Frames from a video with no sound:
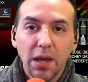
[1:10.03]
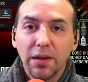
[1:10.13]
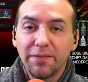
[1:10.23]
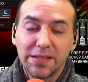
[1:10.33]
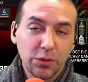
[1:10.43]

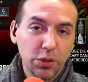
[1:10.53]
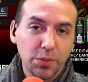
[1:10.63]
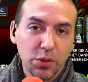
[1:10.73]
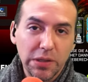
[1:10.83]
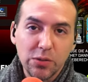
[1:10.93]
Was natürlich
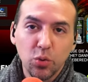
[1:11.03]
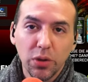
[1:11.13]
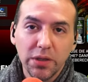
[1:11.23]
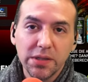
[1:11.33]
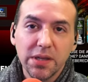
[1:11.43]
besonders cool
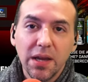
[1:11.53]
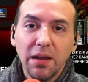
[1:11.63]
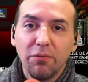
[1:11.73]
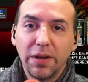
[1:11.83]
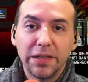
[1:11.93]
ist,
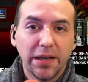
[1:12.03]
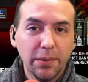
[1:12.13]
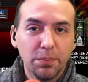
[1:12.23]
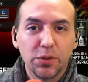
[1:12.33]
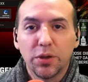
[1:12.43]
weil ihr
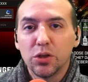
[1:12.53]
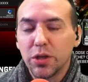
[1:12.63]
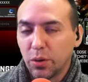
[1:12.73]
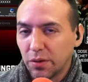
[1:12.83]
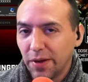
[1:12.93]
dann besonders
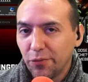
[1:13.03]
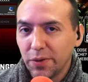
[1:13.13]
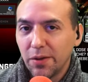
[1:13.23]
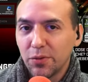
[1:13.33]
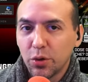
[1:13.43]
schnell eure Waffen
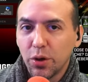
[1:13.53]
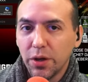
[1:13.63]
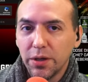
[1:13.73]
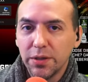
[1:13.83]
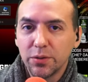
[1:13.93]
leveln
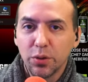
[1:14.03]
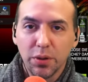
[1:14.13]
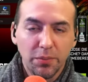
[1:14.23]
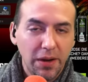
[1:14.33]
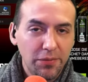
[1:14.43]
könnt,
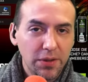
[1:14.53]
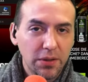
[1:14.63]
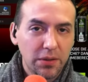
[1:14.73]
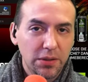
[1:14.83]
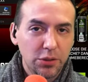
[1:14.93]
euren
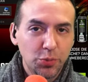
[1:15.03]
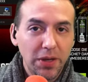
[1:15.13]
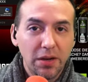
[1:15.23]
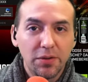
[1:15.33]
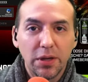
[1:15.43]
Level, äh,
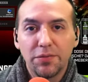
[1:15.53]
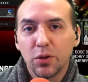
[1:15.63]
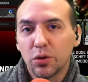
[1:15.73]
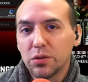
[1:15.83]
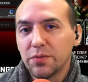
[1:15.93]
Spielerlevel leveln
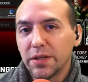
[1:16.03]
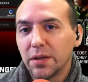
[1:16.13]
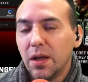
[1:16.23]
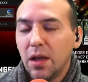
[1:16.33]
könnt und so weiter.